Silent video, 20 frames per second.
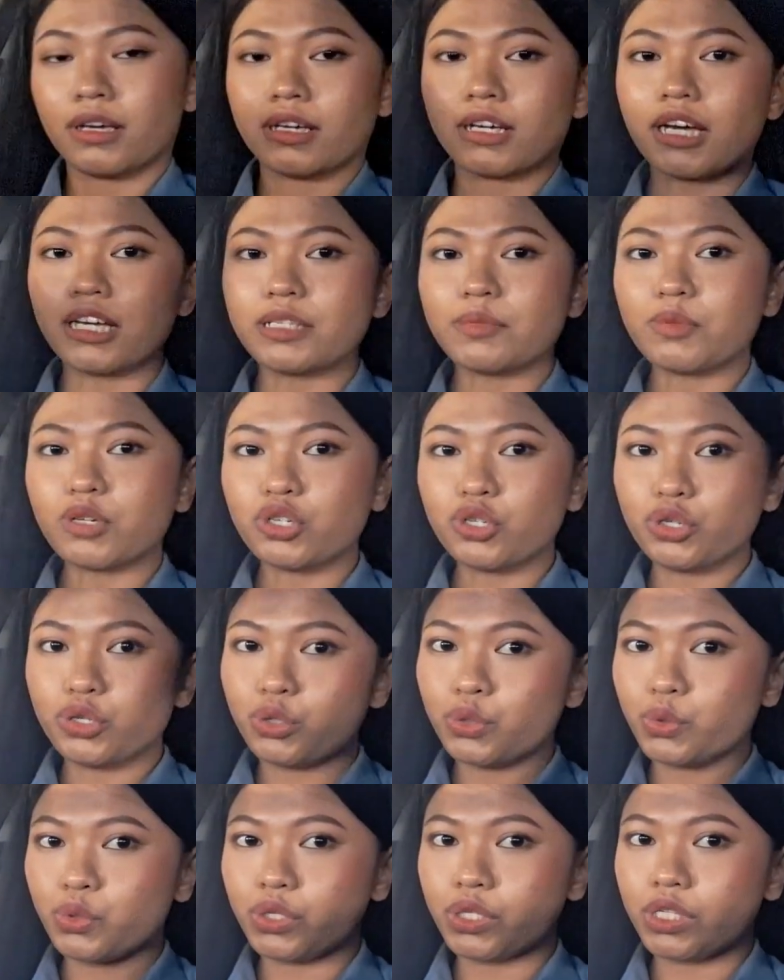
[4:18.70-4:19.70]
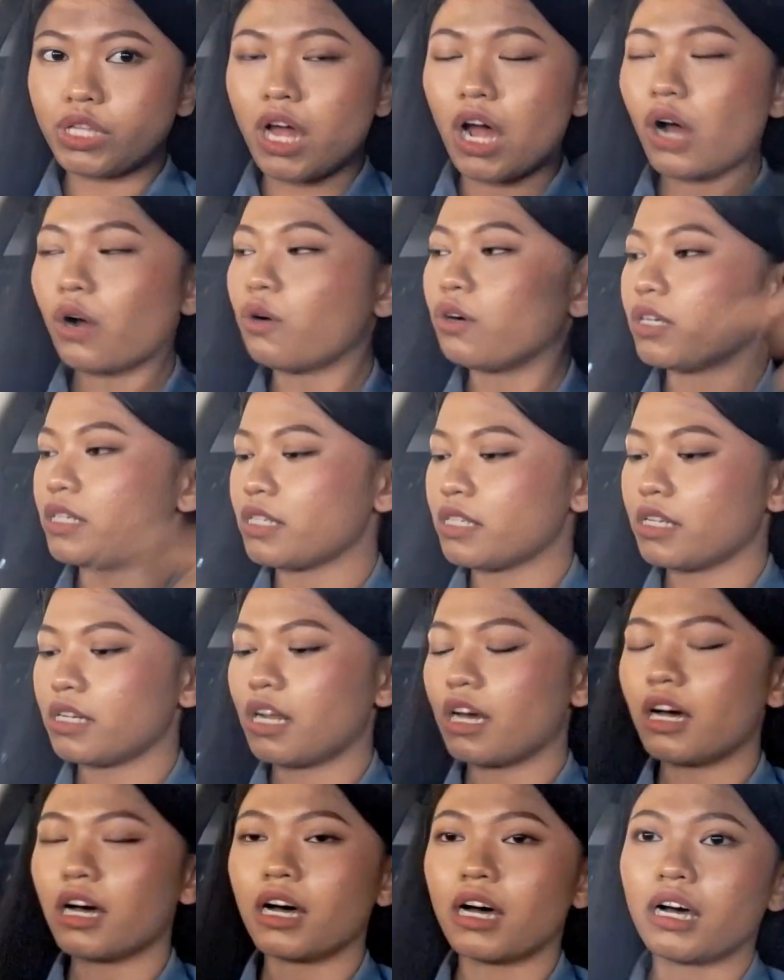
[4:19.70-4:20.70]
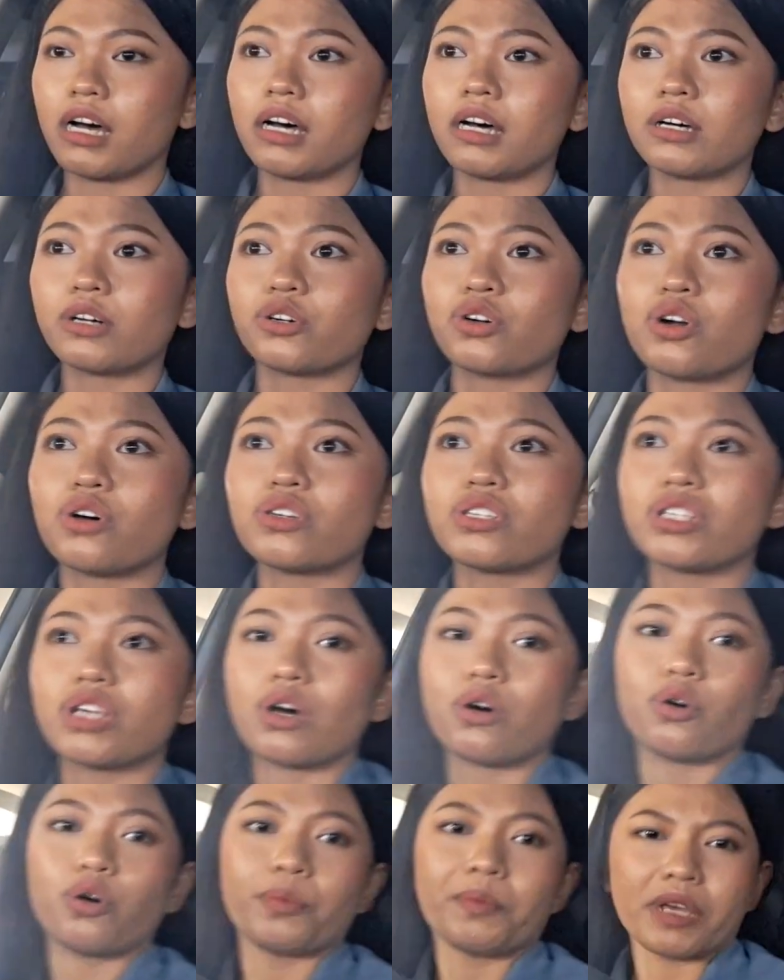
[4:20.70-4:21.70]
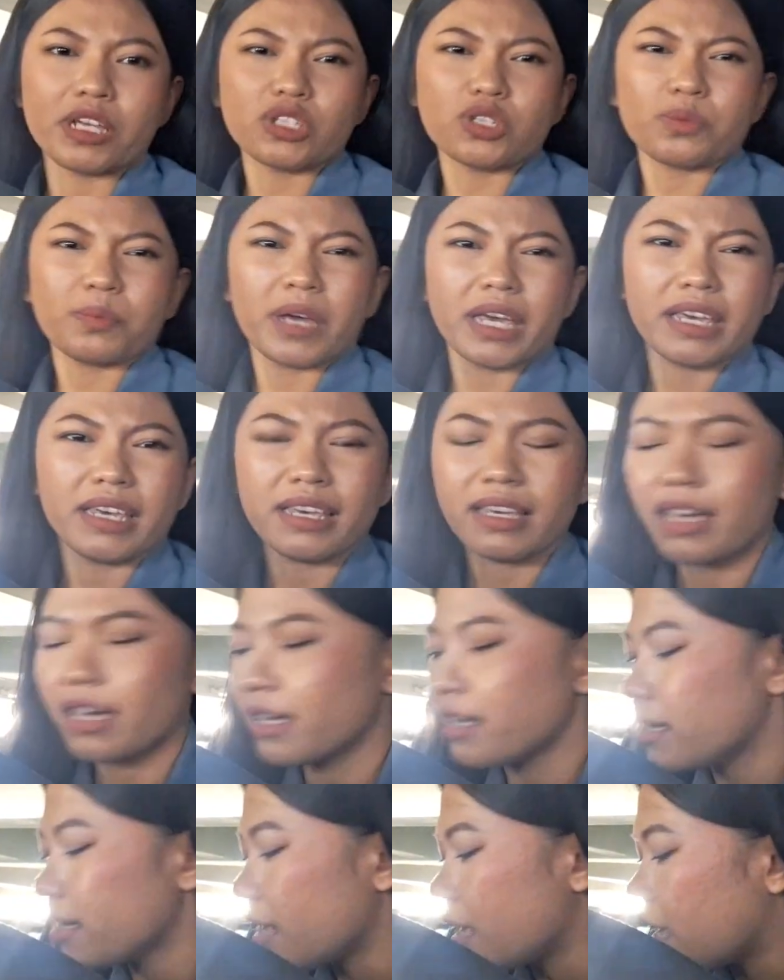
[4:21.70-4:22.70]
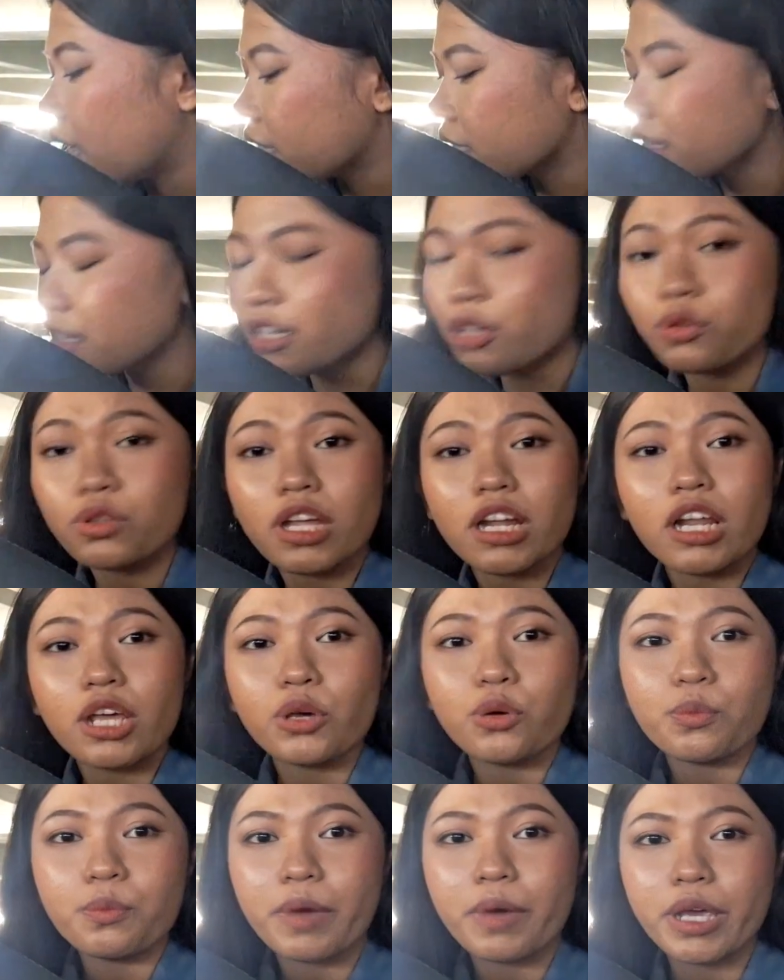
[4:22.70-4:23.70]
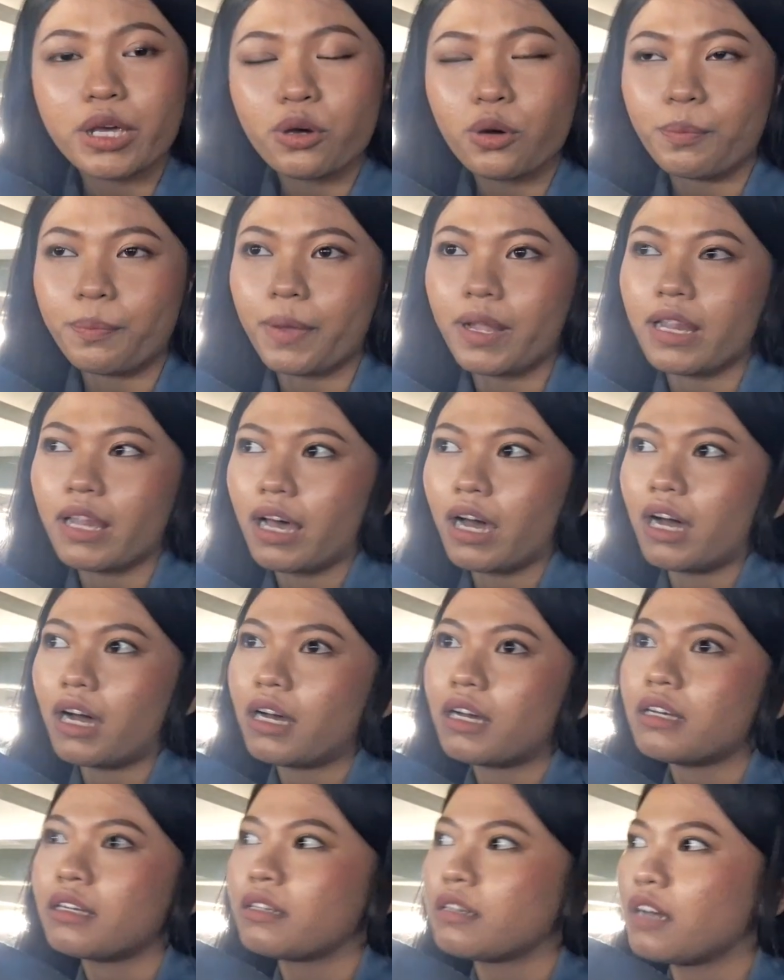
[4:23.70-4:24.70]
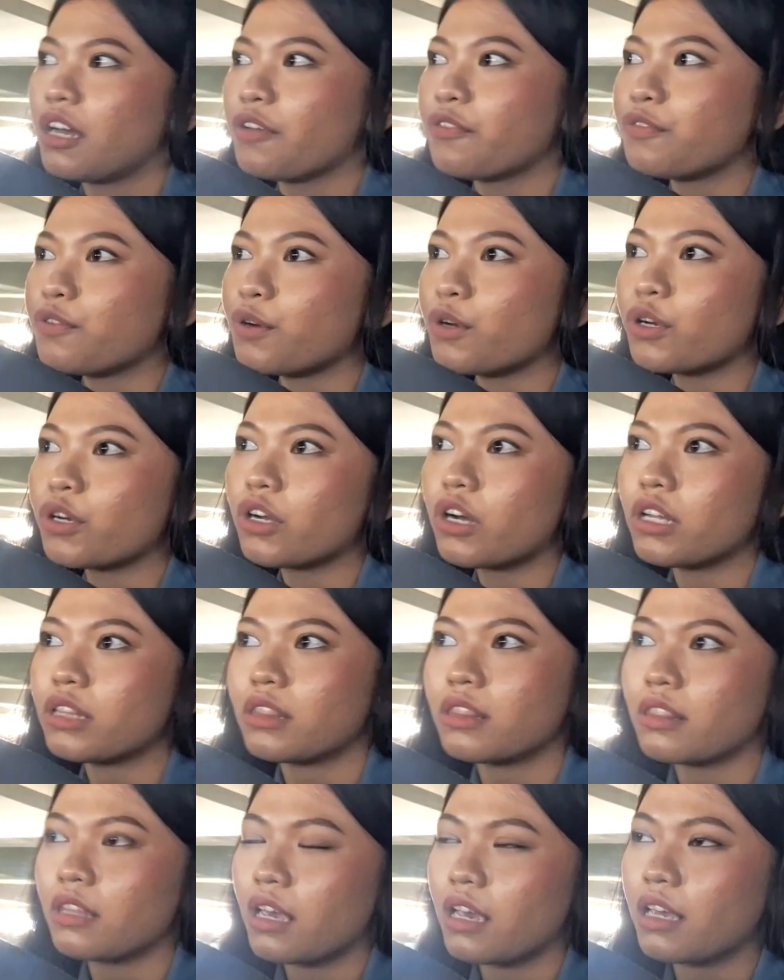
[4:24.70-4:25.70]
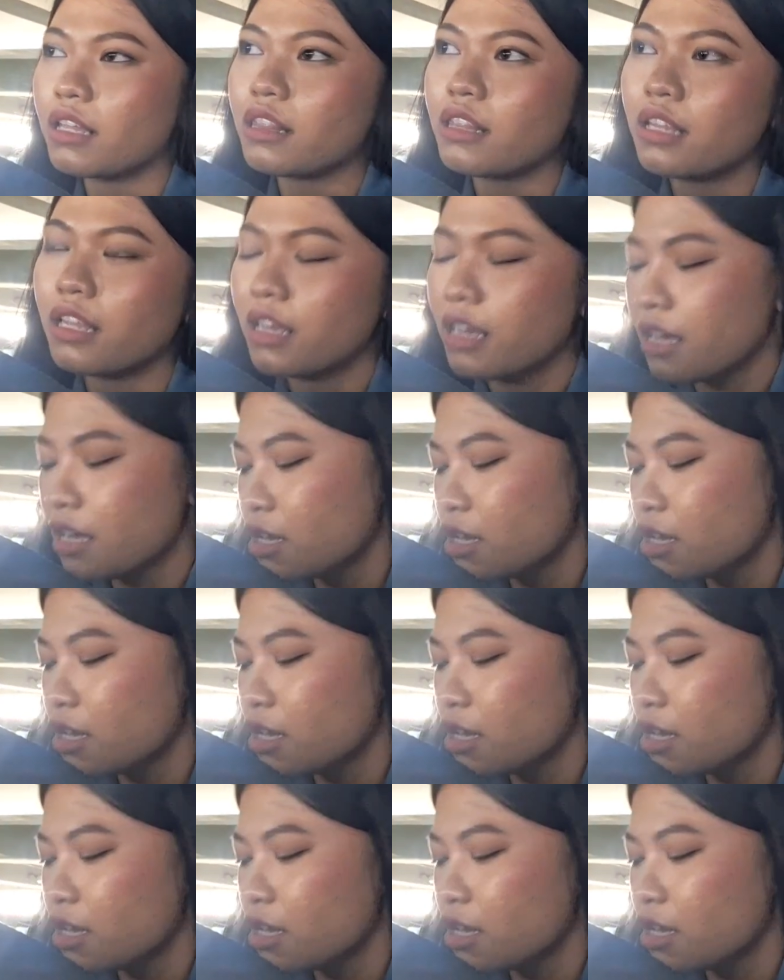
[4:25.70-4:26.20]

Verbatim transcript: Guys, magsushoes na ako kasi naka-crocs ako. Medyo maingay lang. Hindi ko dala yung mic ko pala. I forgot then.